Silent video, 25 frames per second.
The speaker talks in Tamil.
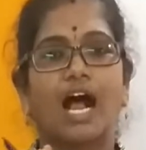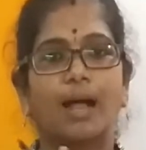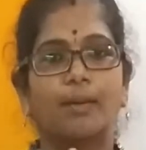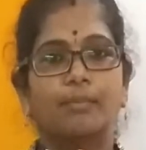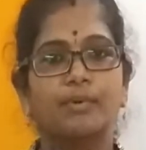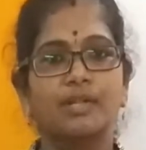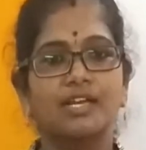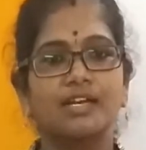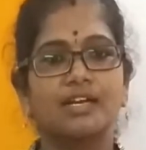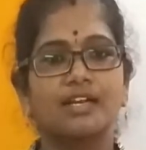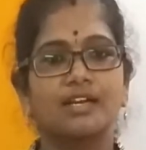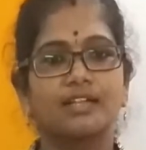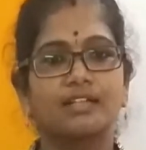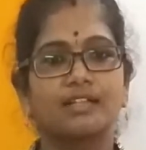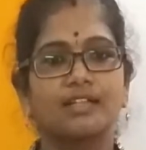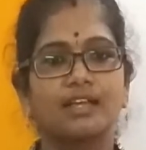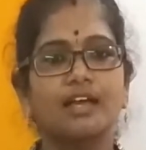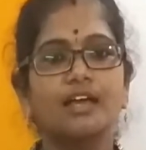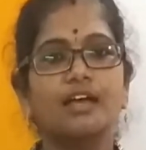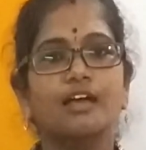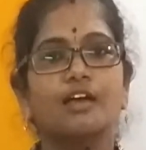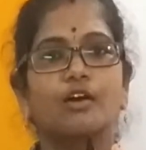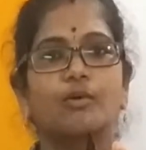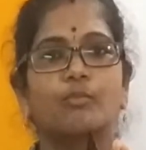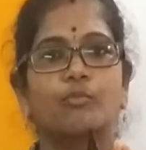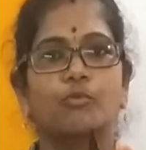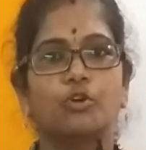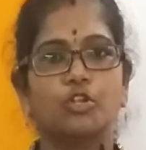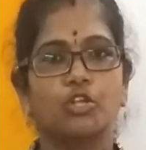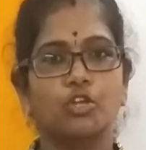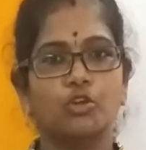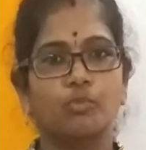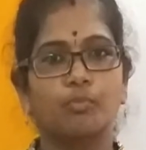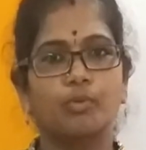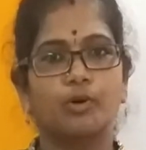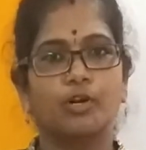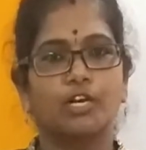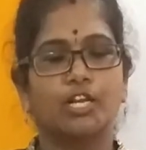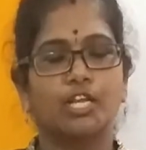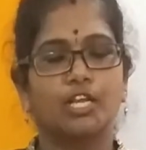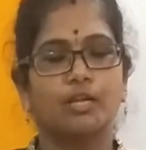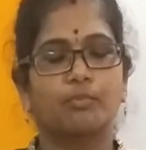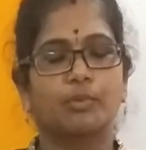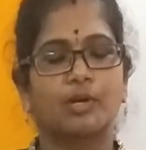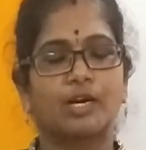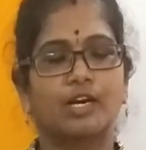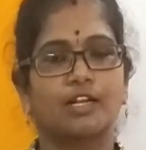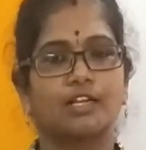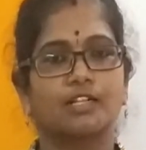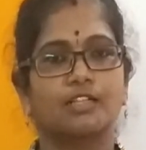அப்படின்றத முடிவு பண்ணி
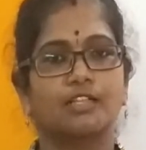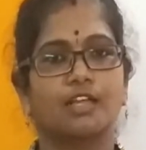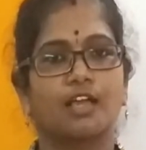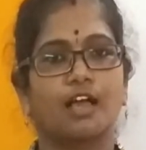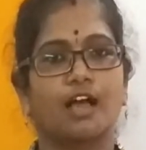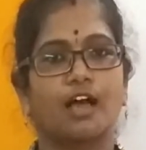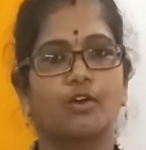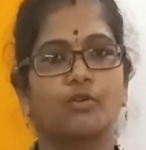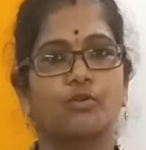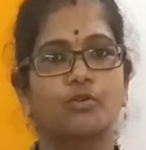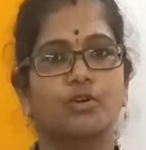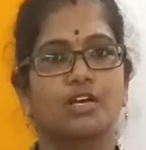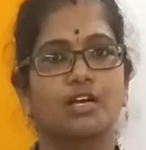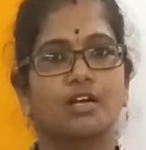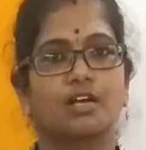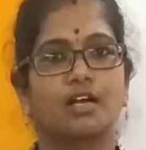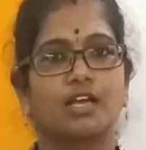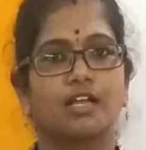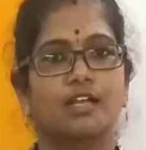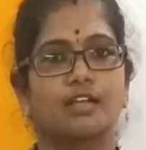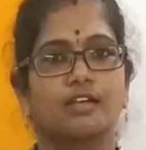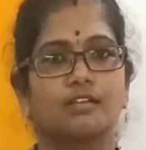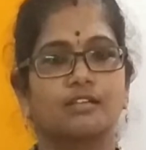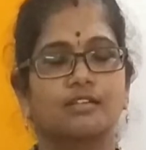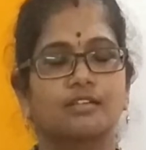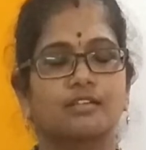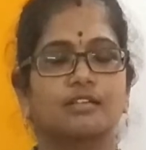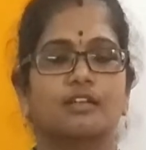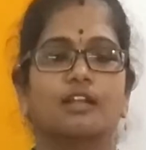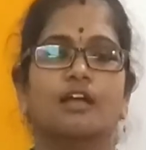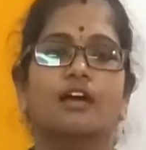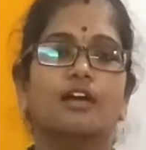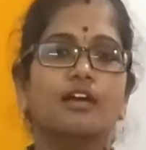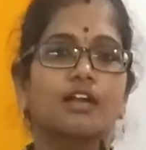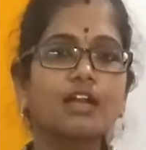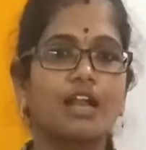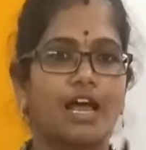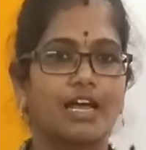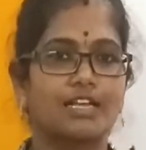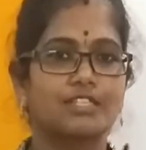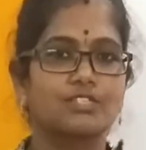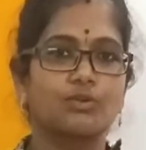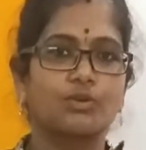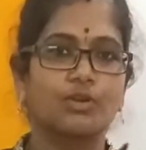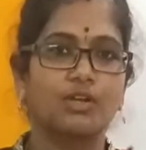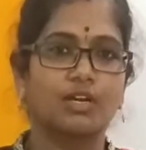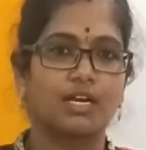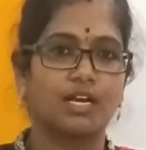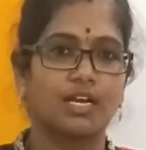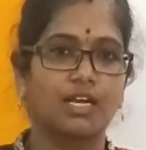பண்ணுறது யாரோட கையில் இருக்குன்னா
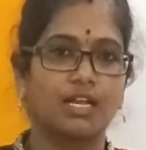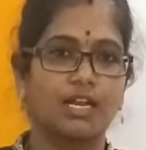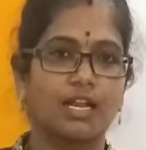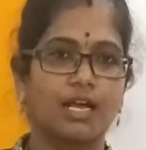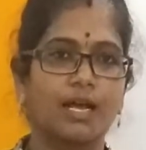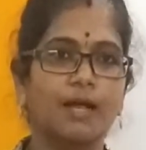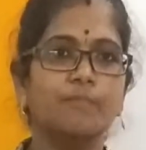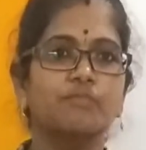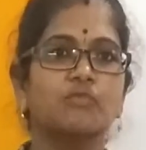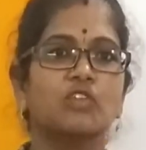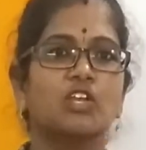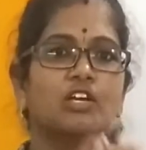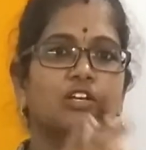கிளாஸோட கையில்